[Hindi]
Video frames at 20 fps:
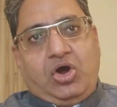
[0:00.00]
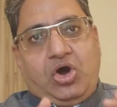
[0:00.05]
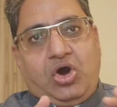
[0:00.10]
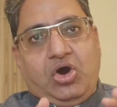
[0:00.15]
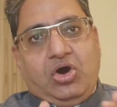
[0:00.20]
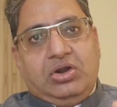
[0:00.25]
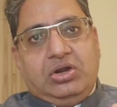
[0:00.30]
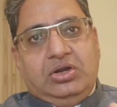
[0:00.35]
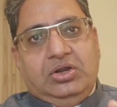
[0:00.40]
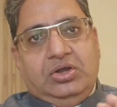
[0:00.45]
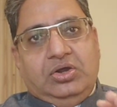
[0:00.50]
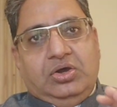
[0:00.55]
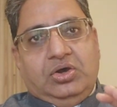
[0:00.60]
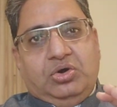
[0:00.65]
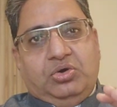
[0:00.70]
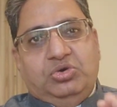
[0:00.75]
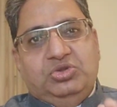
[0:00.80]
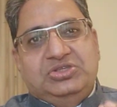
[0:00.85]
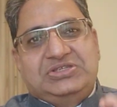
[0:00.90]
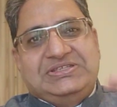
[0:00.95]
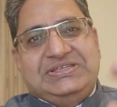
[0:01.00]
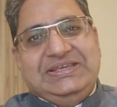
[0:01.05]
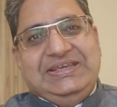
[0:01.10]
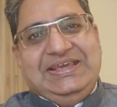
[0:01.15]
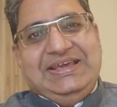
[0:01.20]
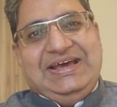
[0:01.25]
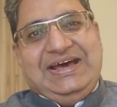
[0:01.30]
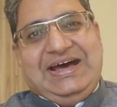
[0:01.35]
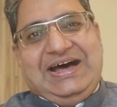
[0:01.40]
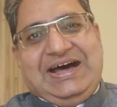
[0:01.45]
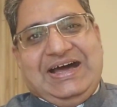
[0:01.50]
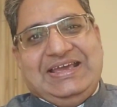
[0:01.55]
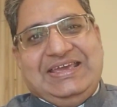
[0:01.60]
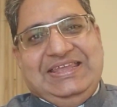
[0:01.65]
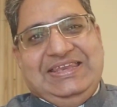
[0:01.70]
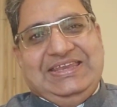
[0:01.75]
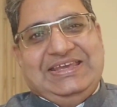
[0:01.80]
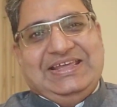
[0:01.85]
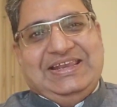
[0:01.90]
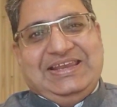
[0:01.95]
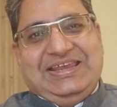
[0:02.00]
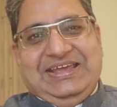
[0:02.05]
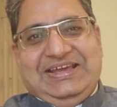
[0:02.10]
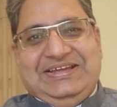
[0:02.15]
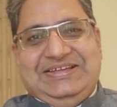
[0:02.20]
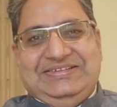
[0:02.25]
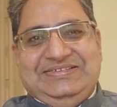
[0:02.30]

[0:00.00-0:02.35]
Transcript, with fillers: और उनसे आगे निकल गया